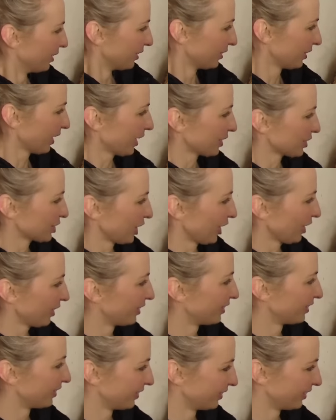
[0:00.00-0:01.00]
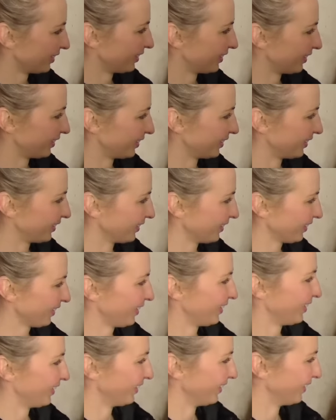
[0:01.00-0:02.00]
Nasza. Jak nie wiedziała, to mi się przygotowała,
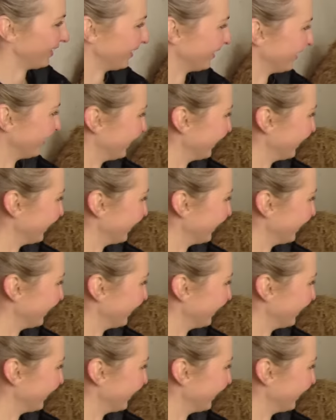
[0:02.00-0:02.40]
ale serca ty